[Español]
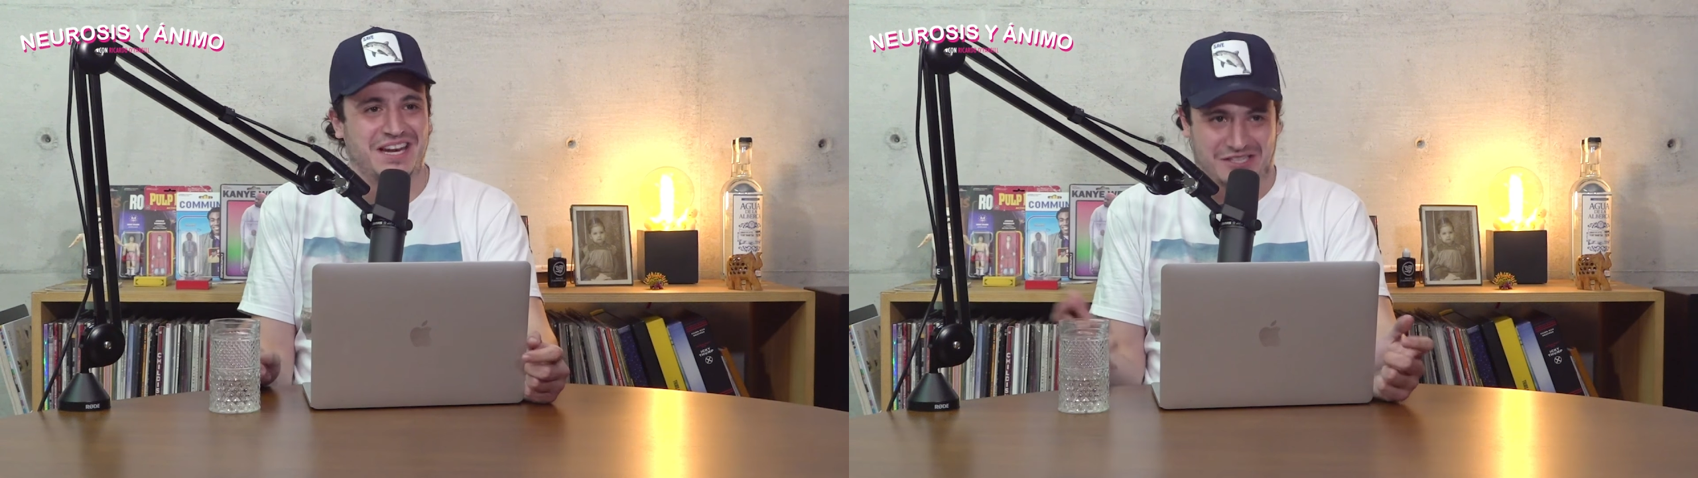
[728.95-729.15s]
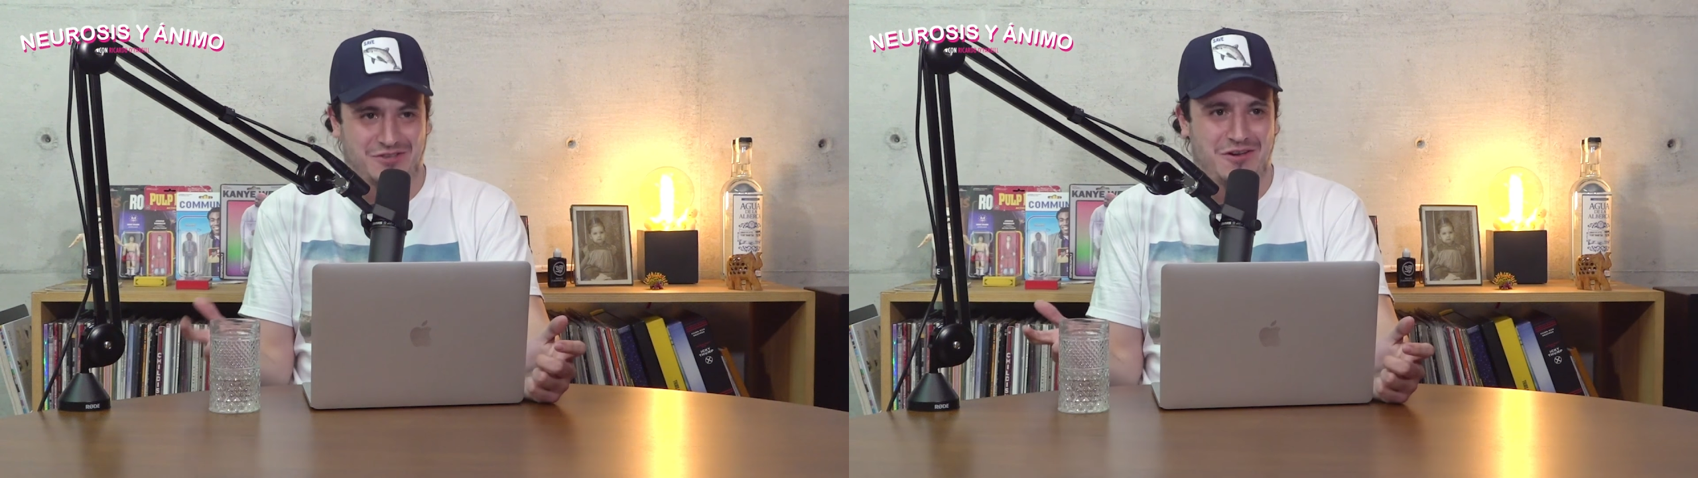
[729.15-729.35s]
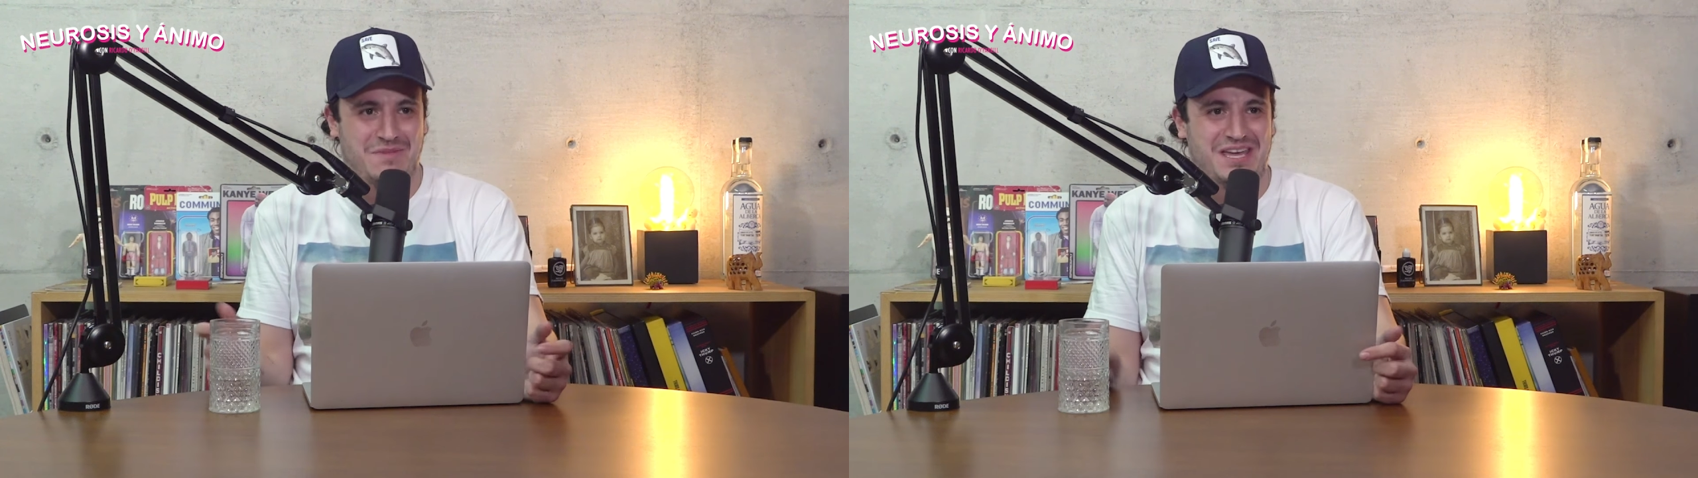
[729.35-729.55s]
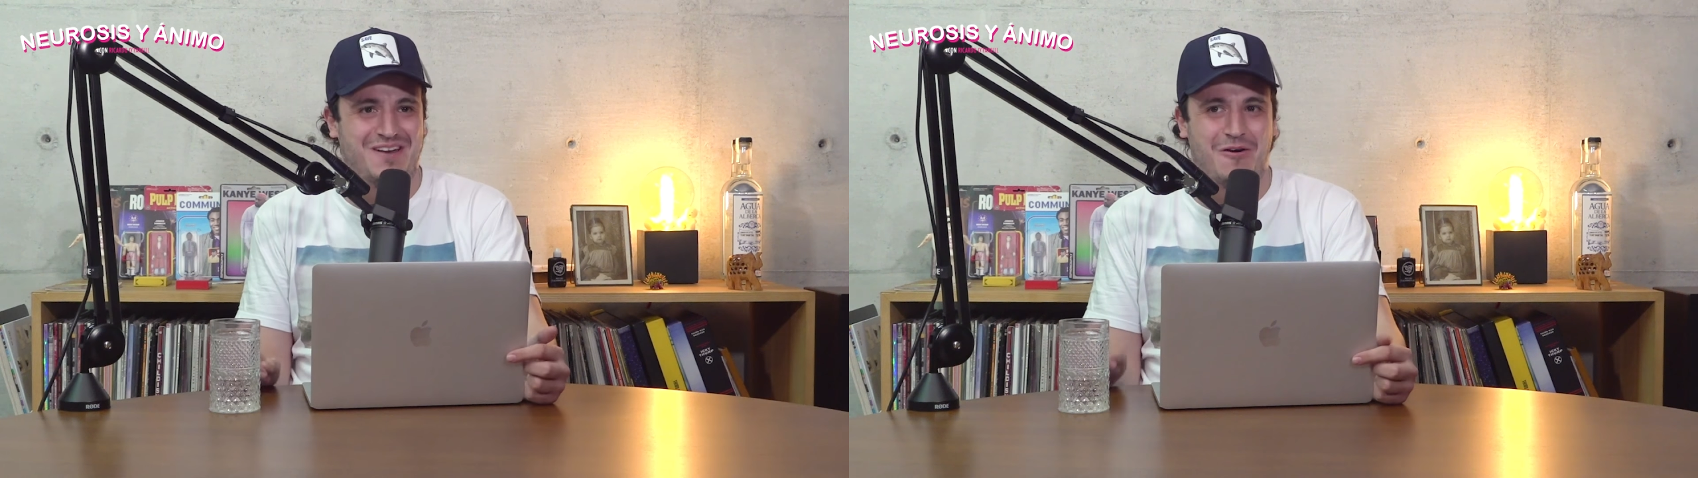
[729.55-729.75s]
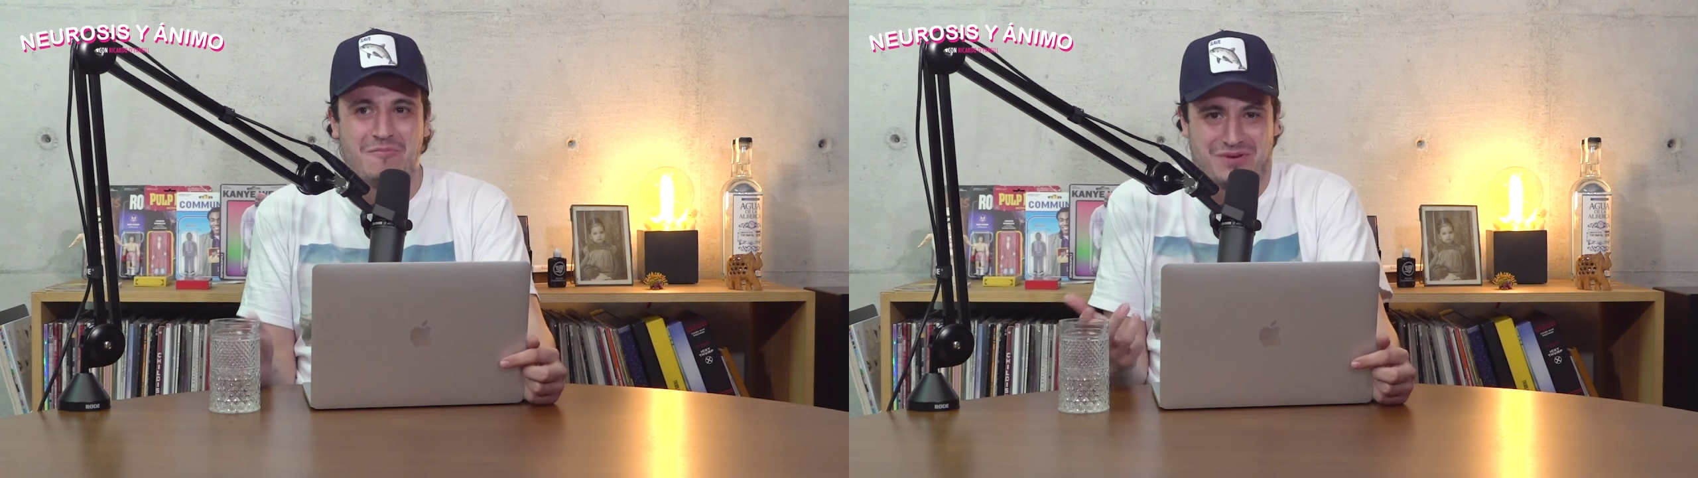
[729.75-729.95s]
la Ciudad de
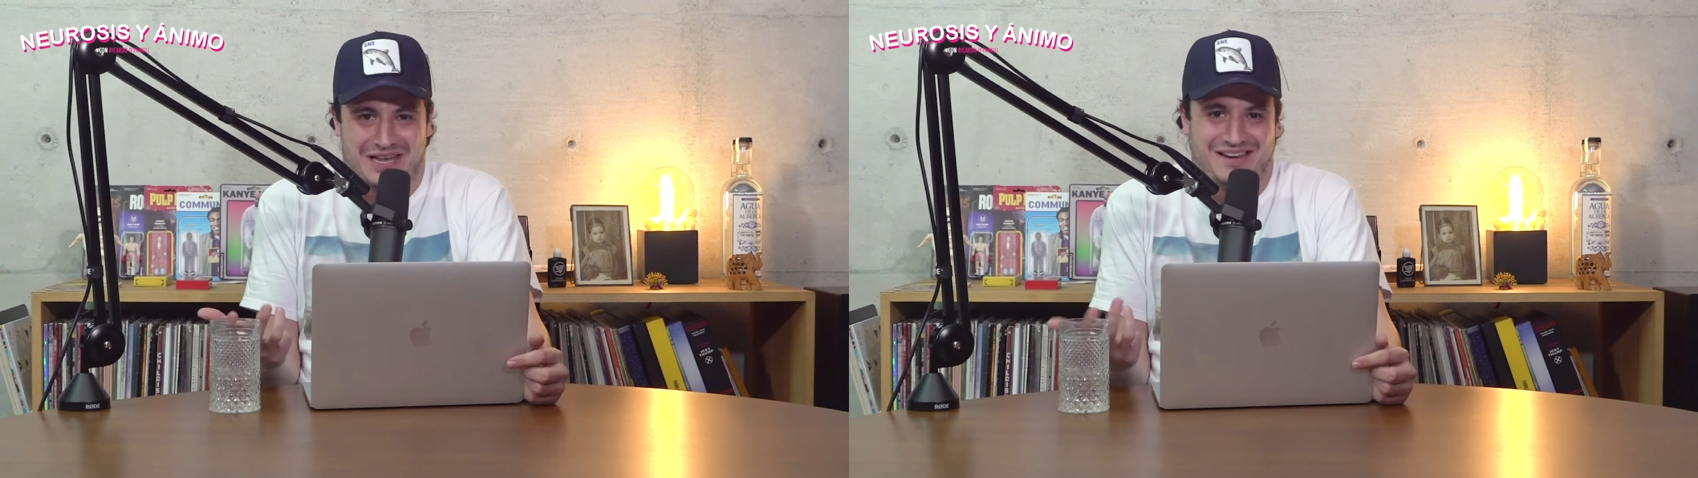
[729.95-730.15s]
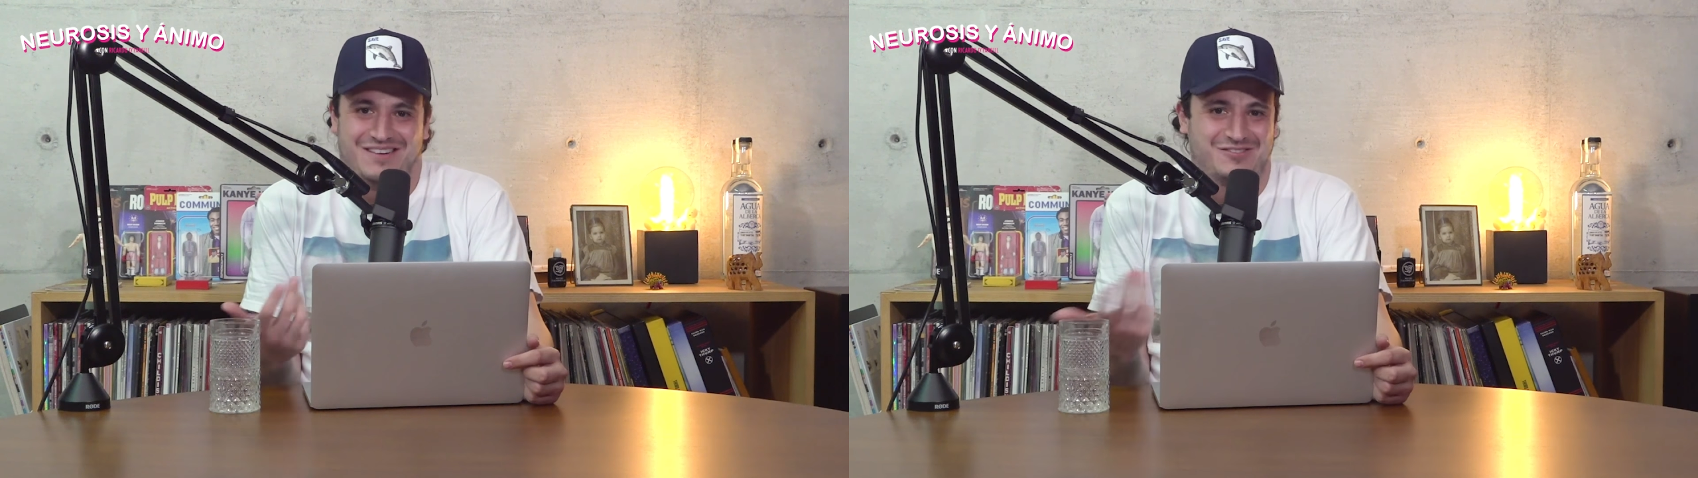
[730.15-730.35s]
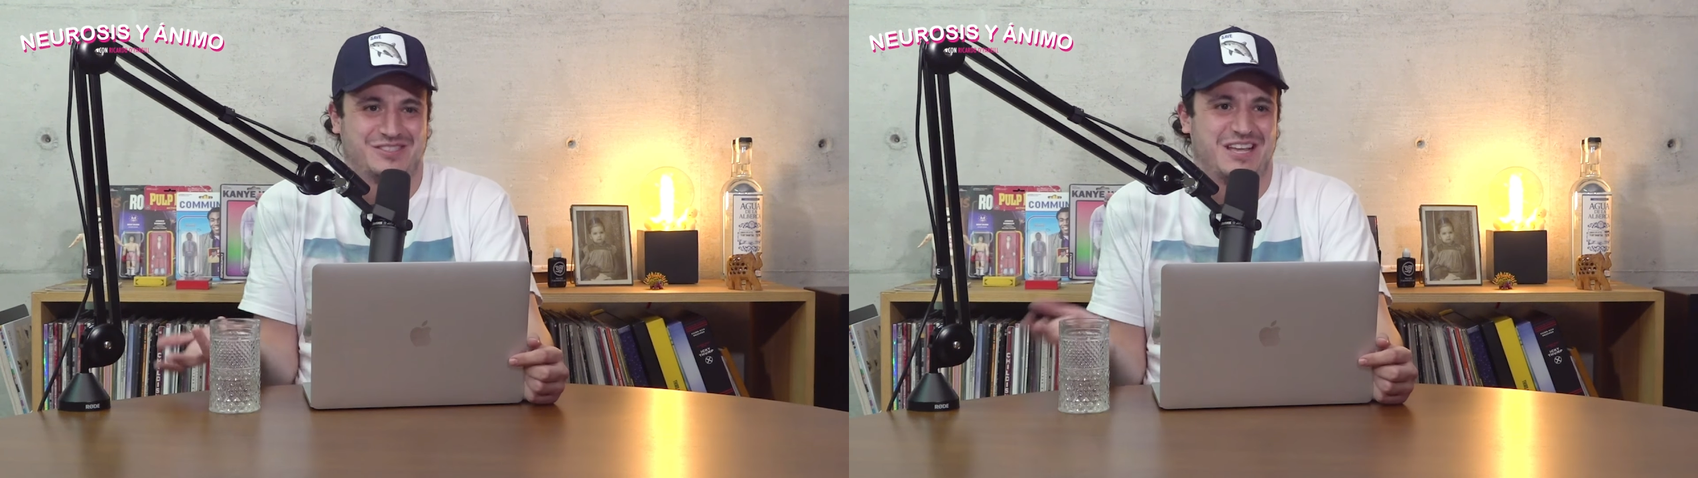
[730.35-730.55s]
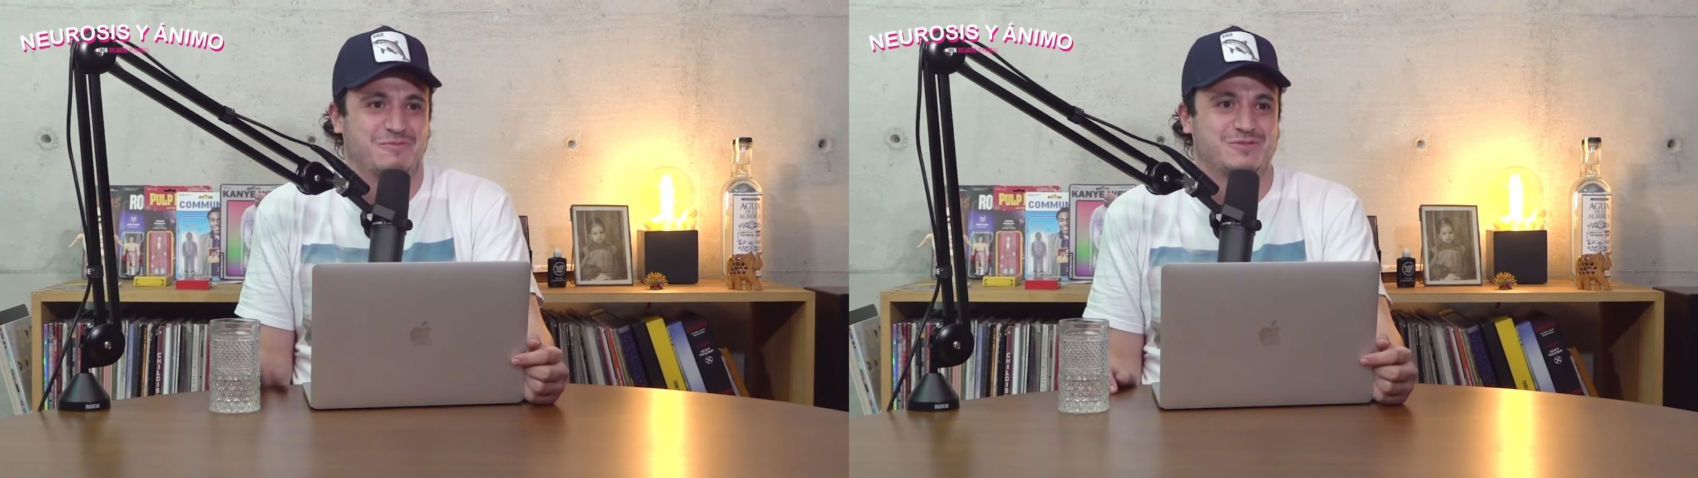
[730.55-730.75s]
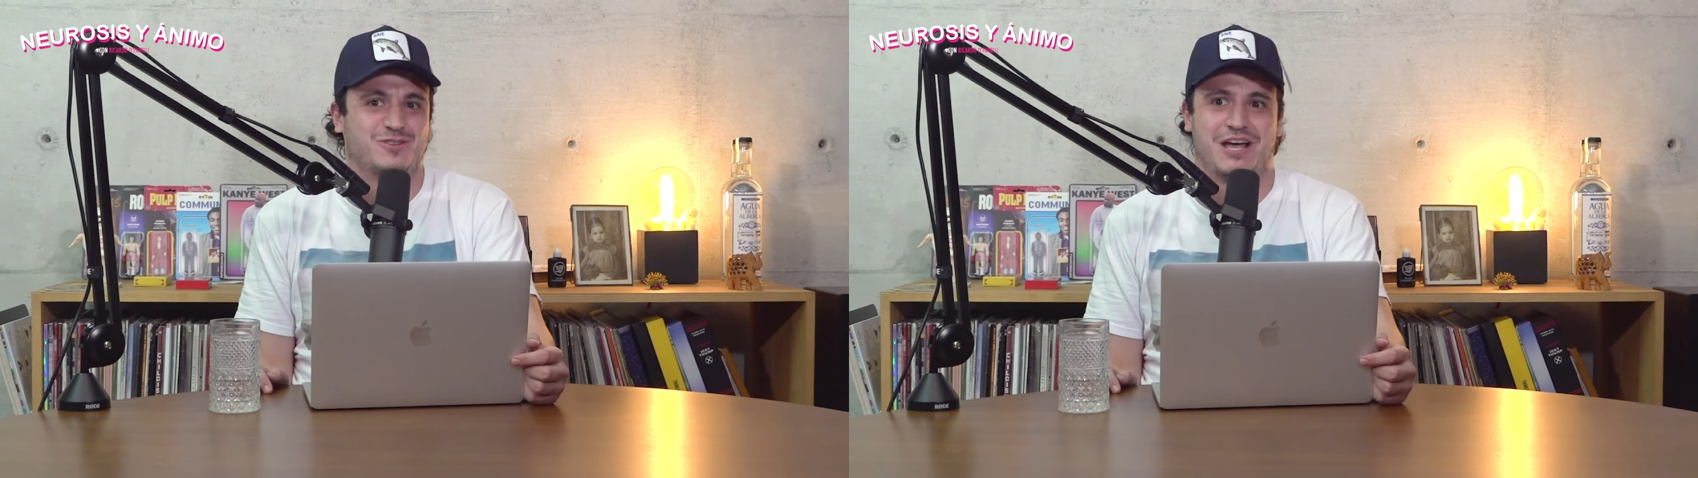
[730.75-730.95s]
México porque nos
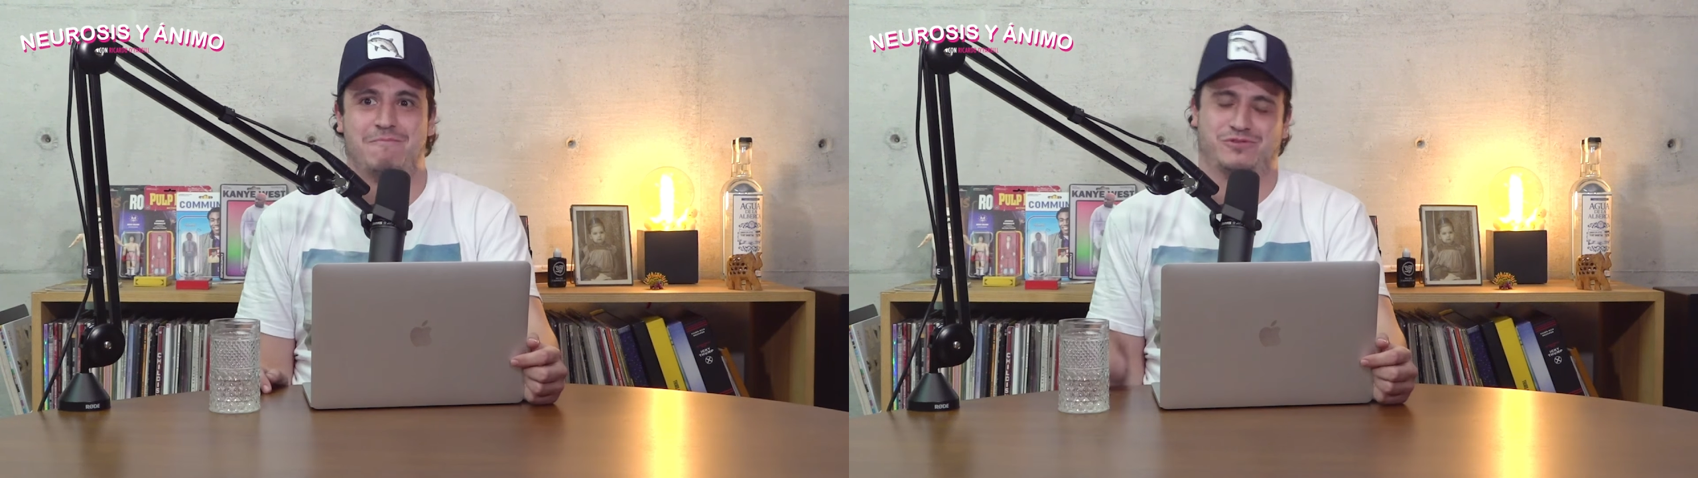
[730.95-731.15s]
estamos, o sea,